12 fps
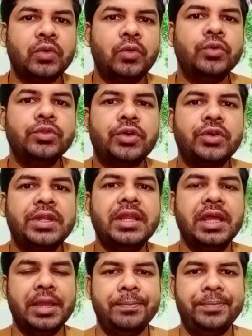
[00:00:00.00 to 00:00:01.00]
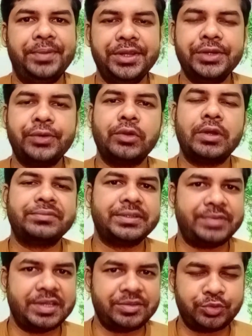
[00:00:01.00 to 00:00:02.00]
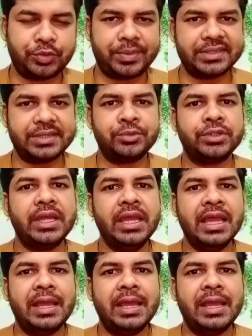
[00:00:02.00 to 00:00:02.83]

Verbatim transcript: কোন ধরনের ভিডিওগুলো আপনার ফেসবুক পেজের মধ্যে